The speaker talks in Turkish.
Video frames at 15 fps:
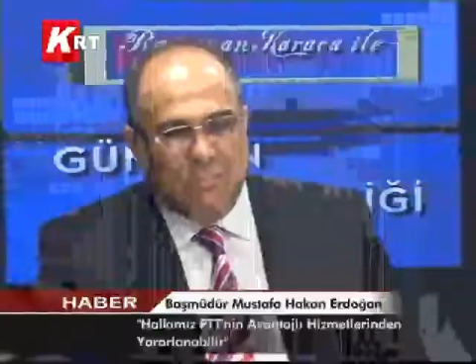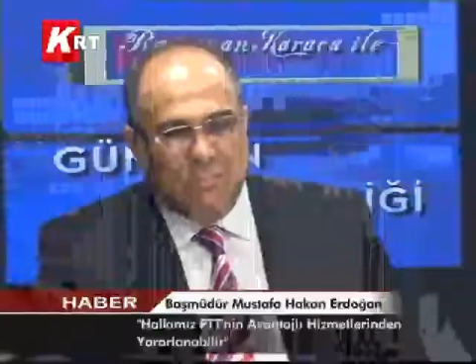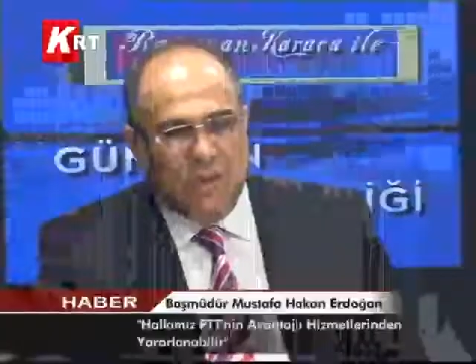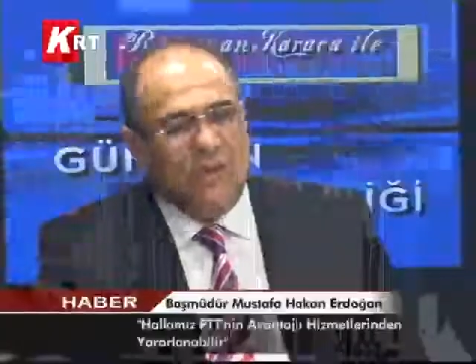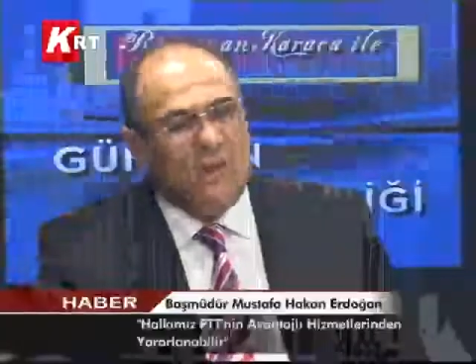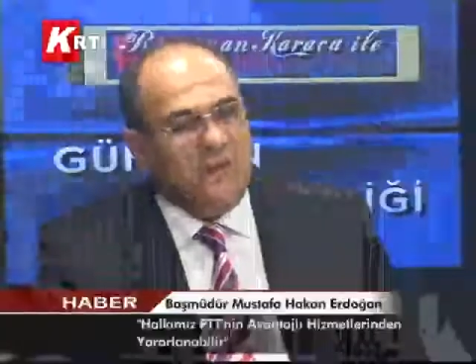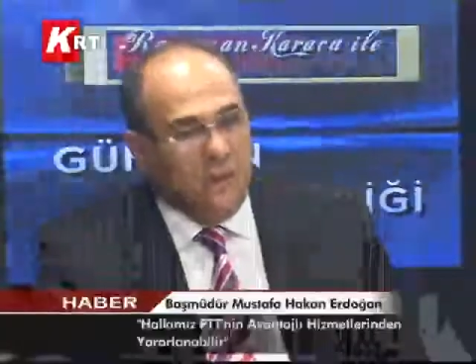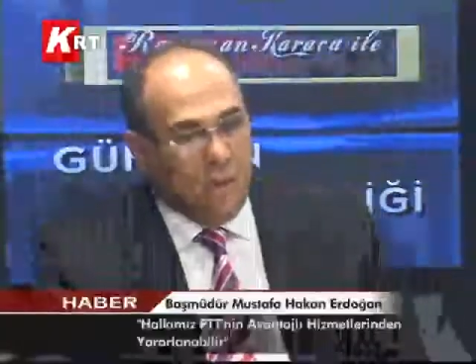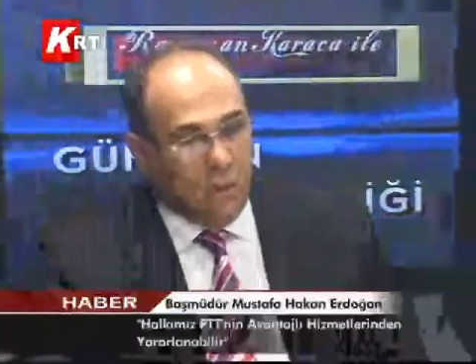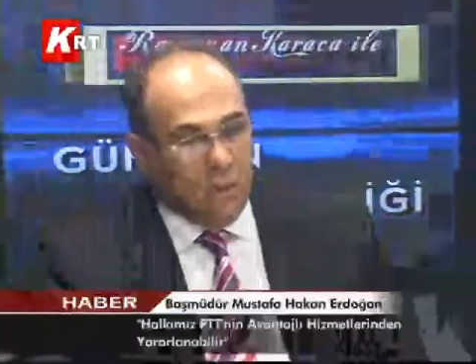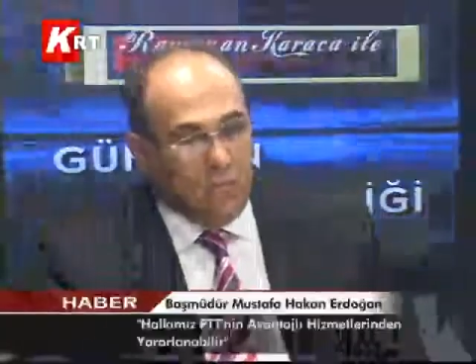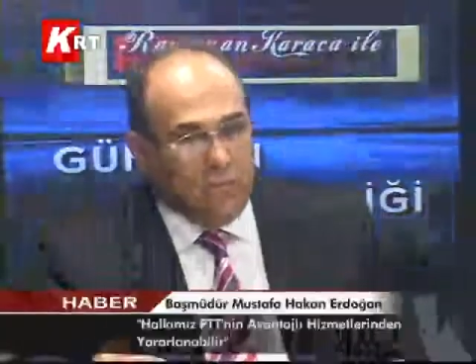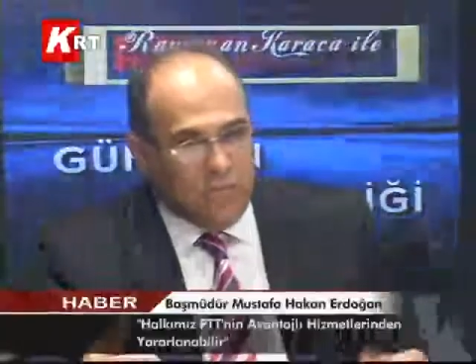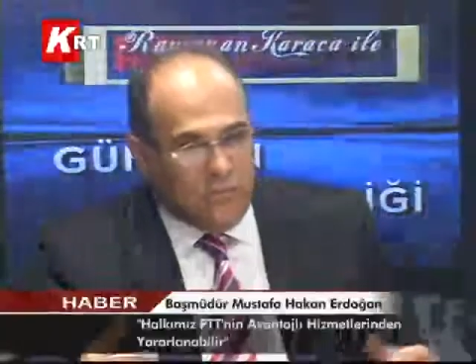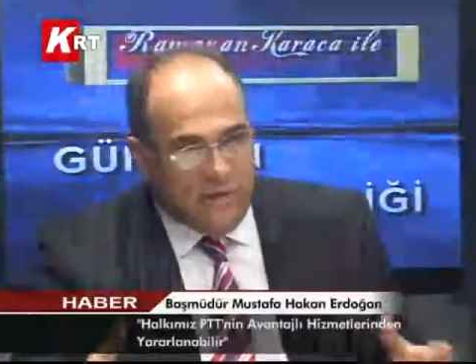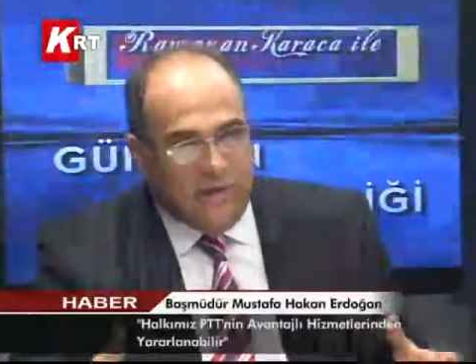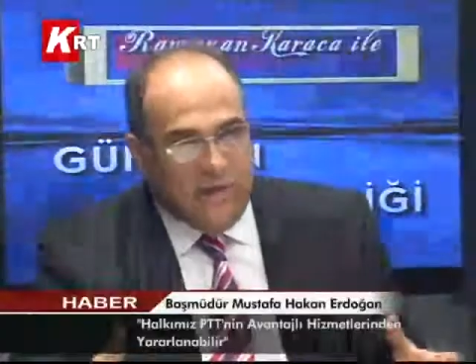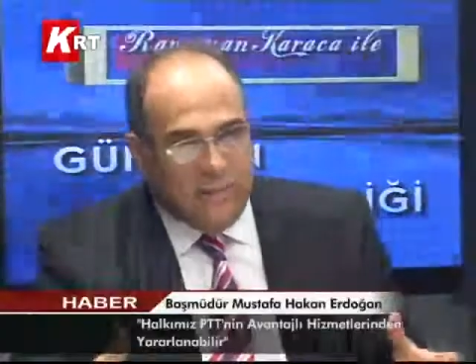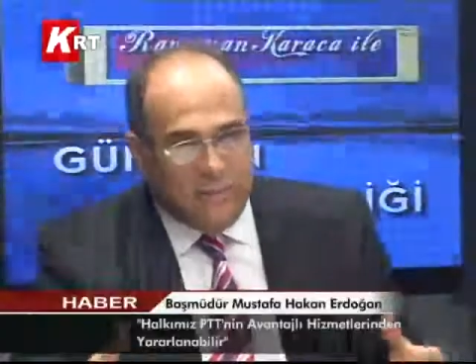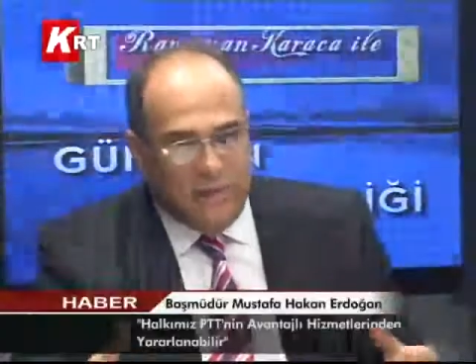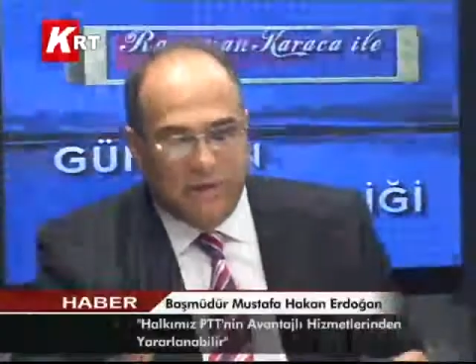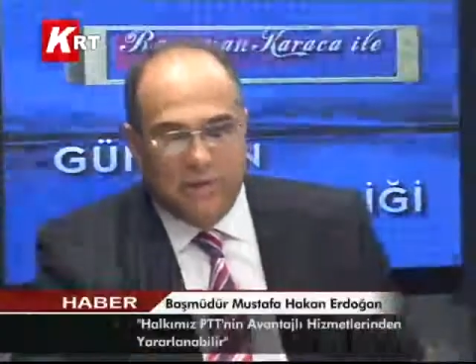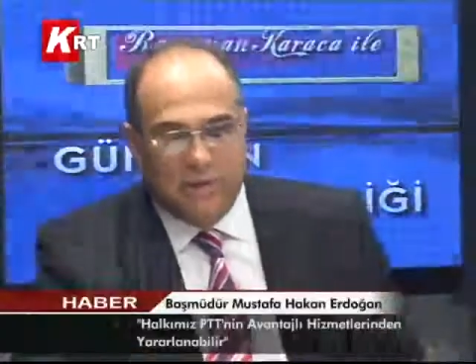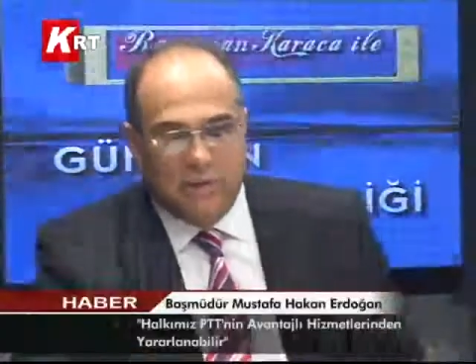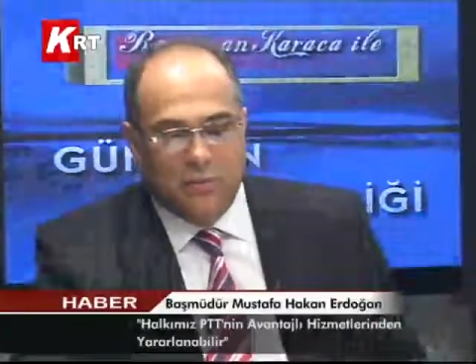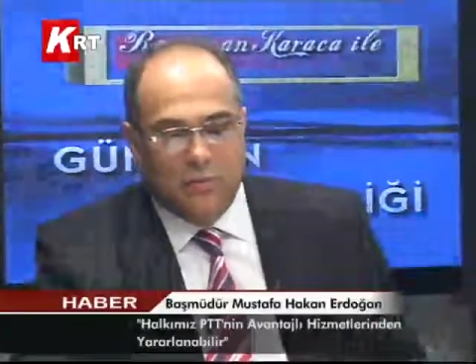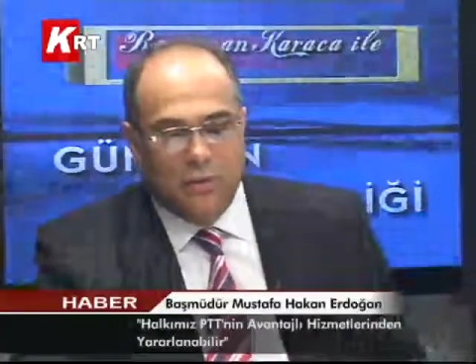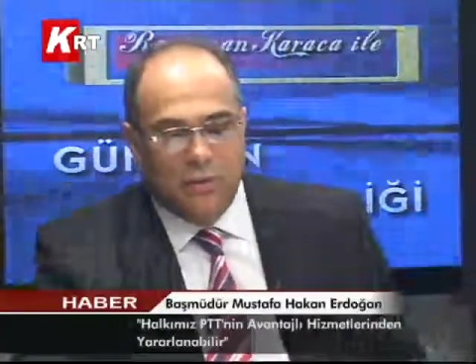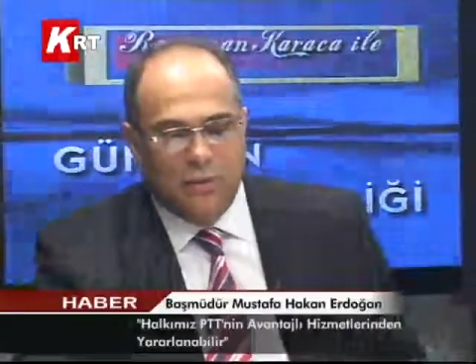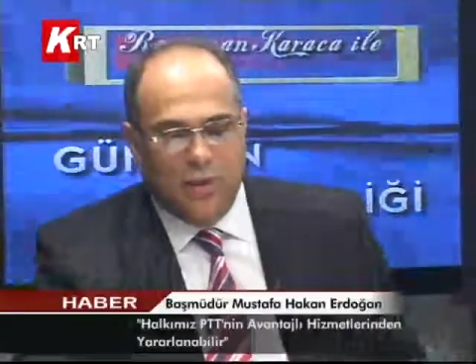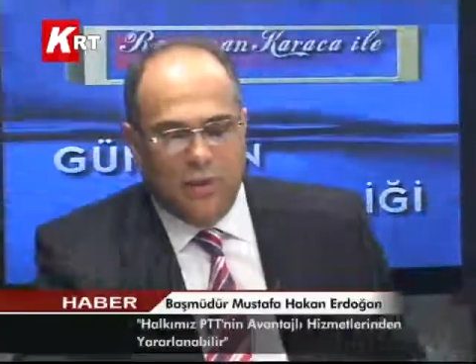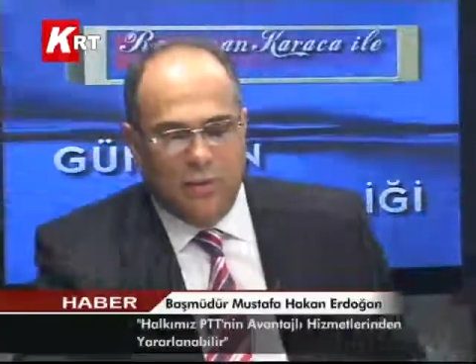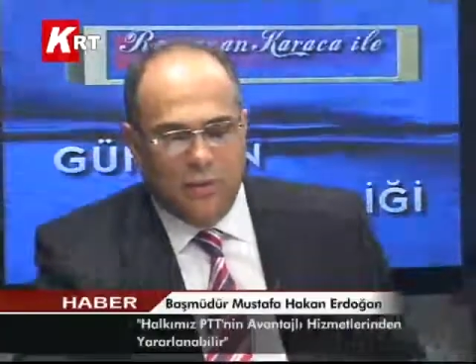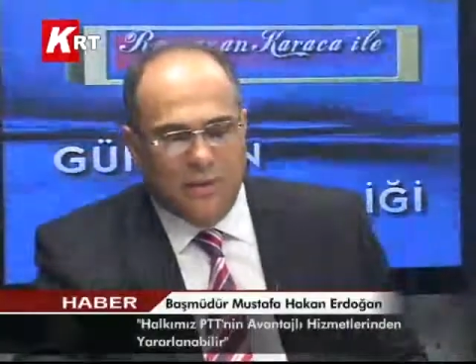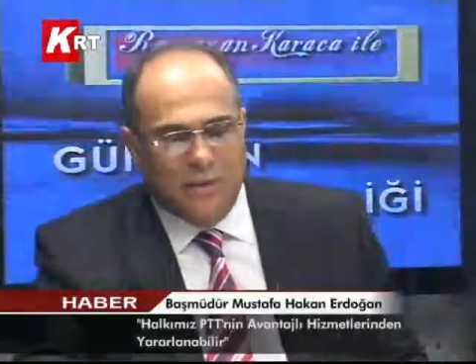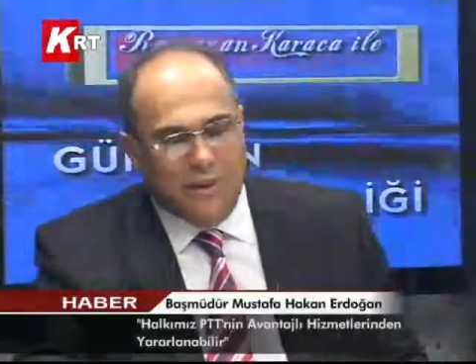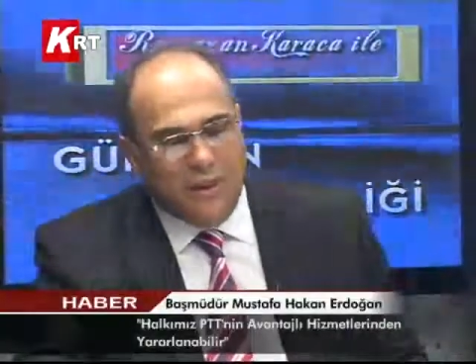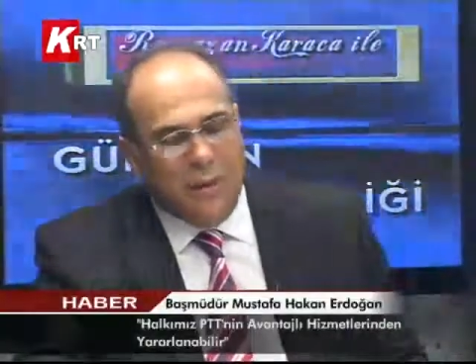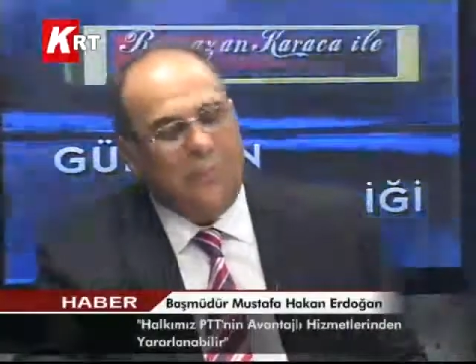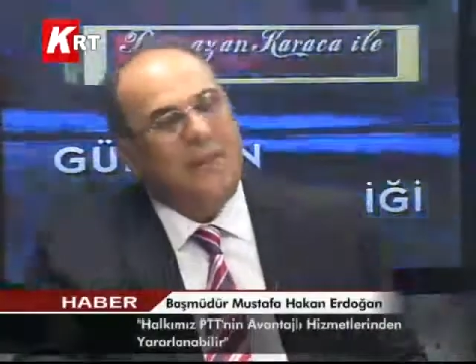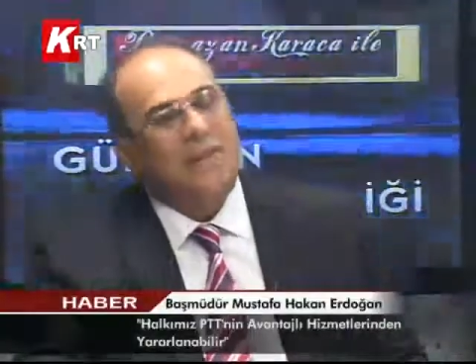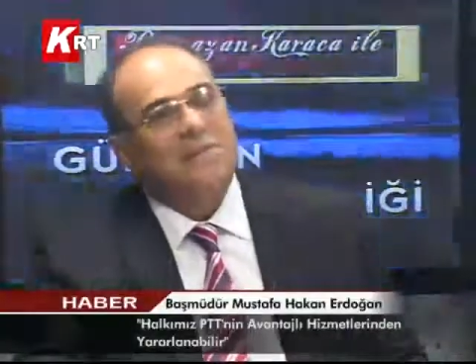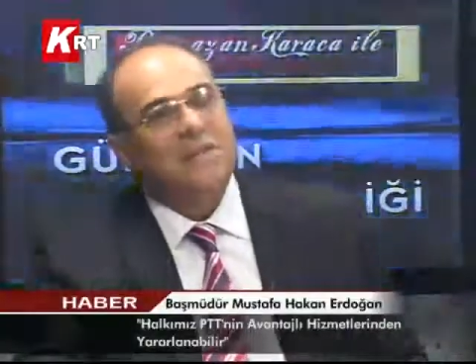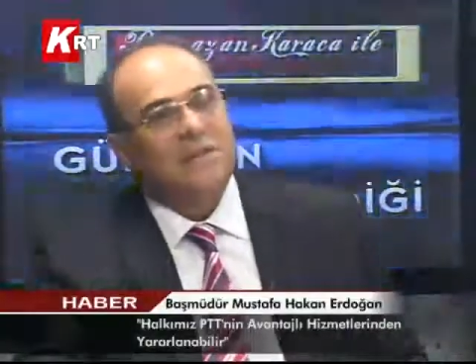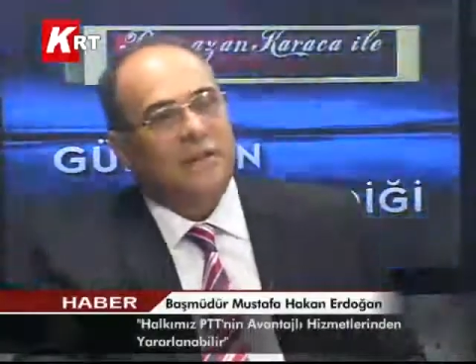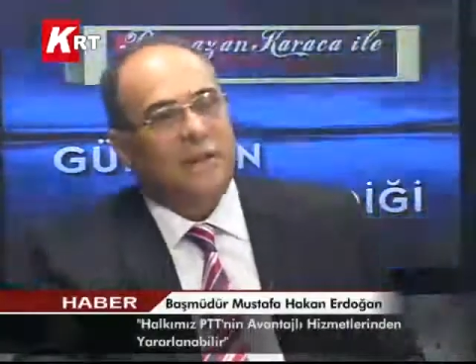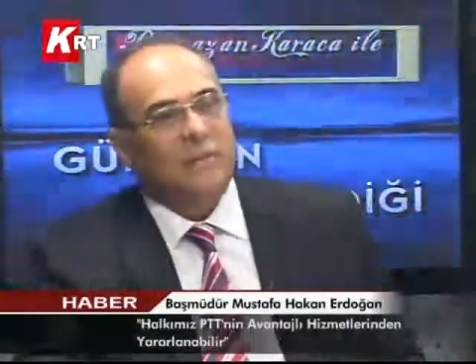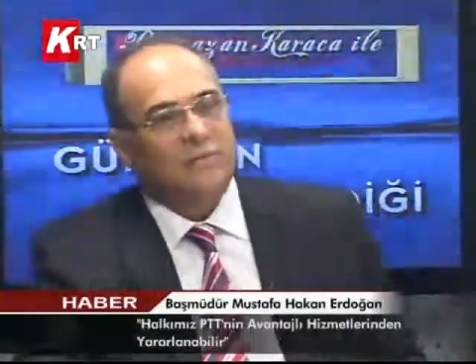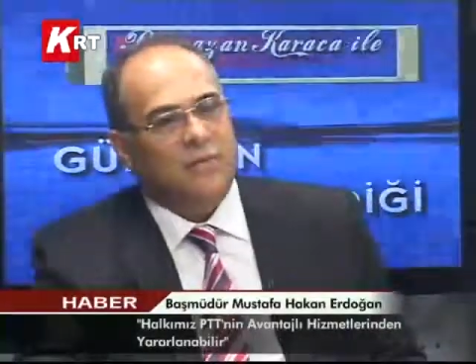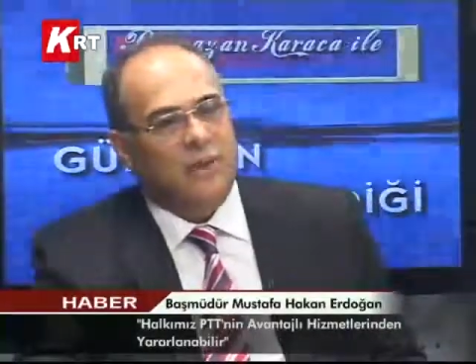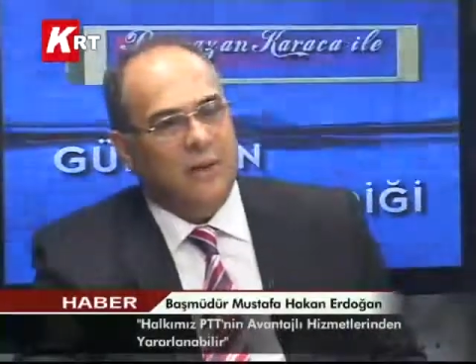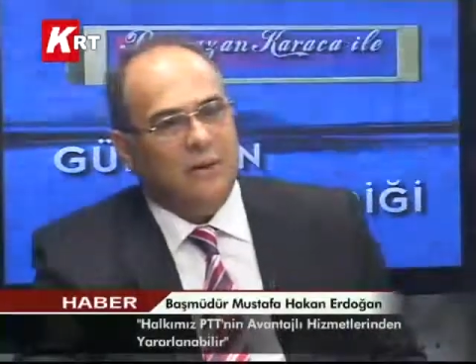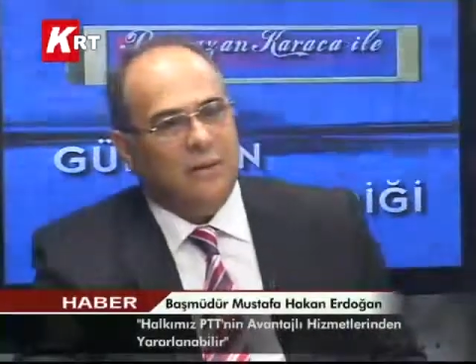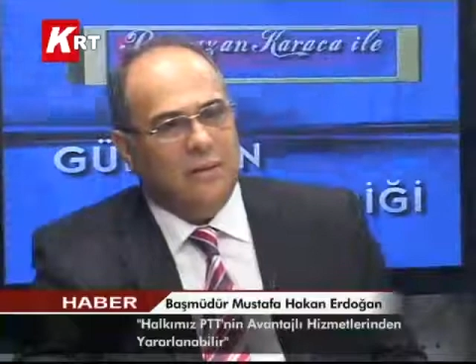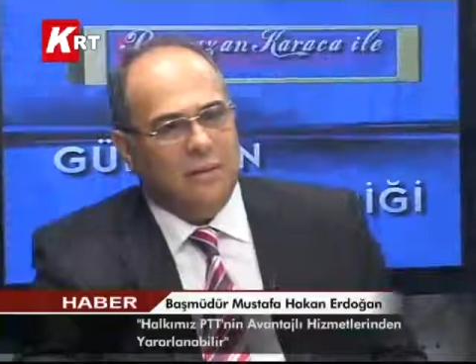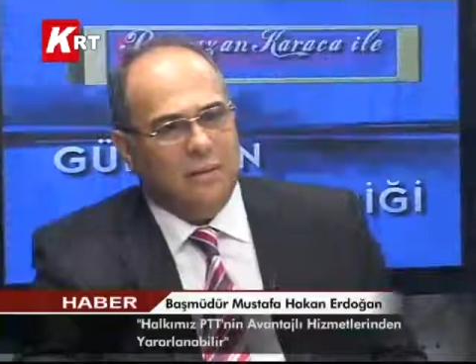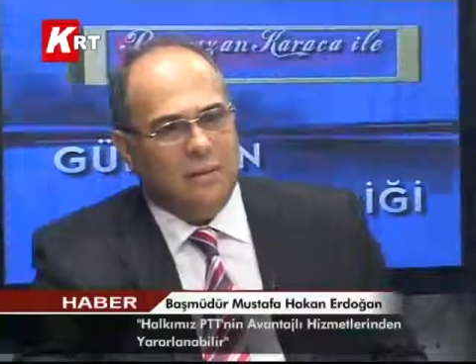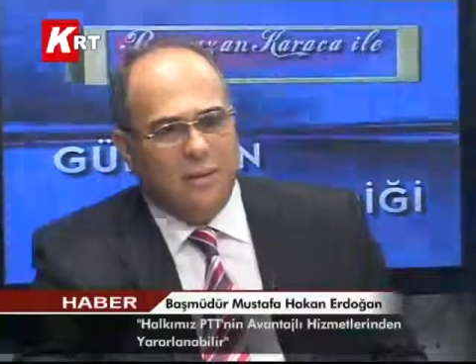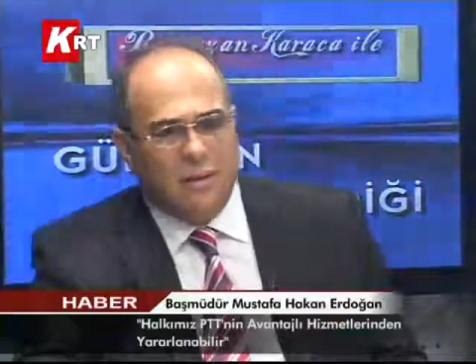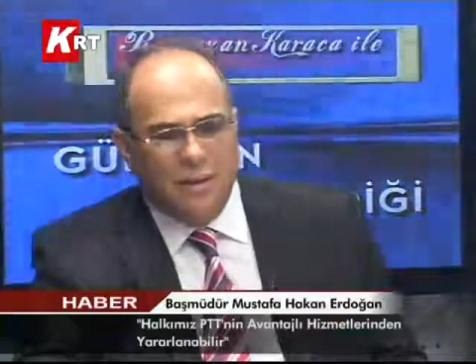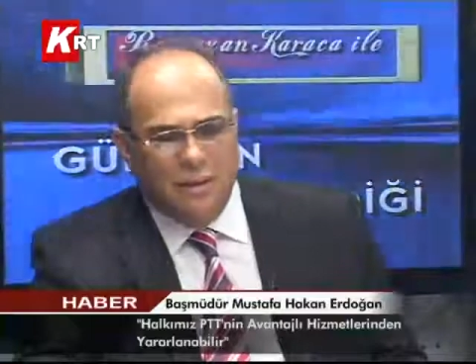birkaç sene oldu biz fiilen başlayalı bu işe ama dedik Evet. hep eksiklerimiz vardı.